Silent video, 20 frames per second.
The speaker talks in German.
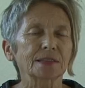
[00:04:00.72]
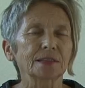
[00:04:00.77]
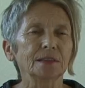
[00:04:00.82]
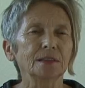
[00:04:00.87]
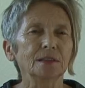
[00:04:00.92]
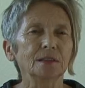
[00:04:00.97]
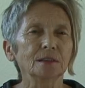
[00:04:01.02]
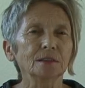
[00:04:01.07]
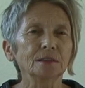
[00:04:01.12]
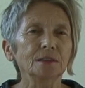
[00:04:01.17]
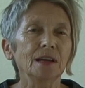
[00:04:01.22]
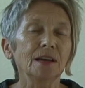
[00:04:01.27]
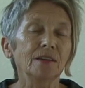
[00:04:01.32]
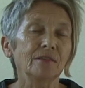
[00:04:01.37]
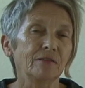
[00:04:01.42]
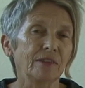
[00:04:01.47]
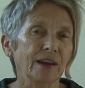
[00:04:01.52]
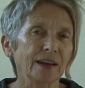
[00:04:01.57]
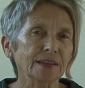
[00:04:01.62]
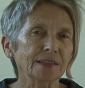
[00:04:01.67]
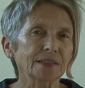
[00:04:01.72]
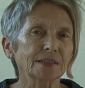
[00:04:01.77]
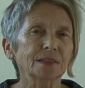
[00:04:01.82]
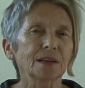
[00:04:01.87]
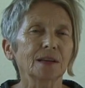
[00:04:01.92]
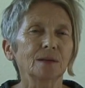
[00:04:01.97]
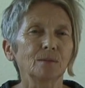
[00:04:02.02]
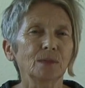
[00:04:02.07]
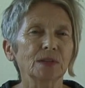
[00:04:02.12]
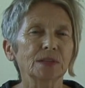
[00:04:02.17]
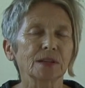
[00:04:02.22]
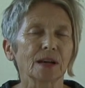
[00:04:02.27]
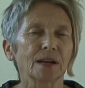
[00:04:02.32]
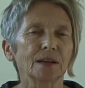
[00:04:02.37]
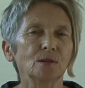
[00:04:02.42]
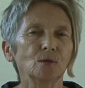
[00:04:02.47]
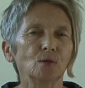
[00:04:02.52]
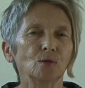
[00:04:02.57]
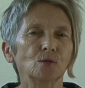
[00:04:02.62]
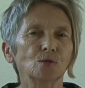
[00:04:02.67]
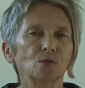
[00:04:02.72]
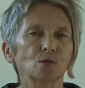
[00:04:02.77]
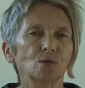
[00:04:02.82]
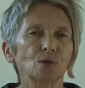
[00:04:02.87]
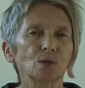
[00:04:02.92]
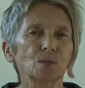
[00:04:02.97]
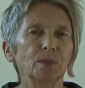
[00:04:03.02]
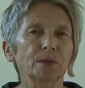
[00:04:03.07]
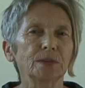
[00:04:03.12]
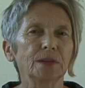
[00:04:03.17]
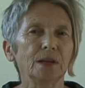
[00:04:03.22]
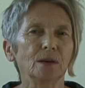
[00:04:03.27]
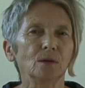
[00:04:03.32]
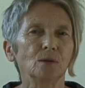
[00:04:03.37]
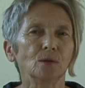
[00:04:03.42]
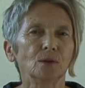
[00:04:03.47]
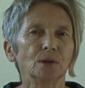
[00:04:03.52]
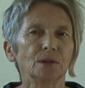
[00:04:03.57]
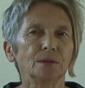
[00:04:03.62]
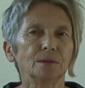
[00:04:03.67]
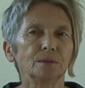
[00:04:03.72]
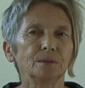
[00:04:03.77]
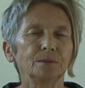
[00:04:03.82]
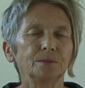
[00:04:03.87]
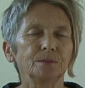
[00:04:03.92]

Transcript: Gehirn wächst mit seinen Nutzungsbedingungen.